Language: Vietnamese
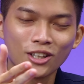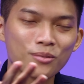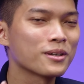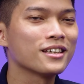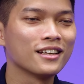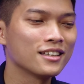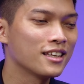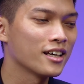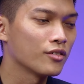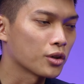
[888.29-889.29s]
Không có gì để
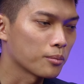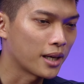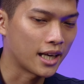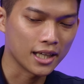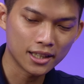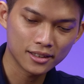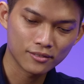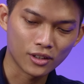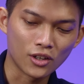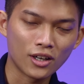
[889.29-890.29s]
chê về con men này hết.
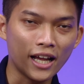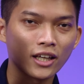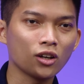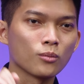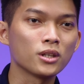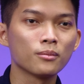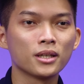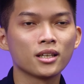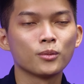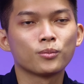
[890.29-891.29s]
Và rõ ràng nó cũng chứng
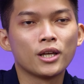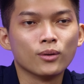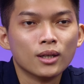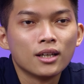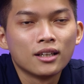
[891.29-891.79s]
minh cho một điều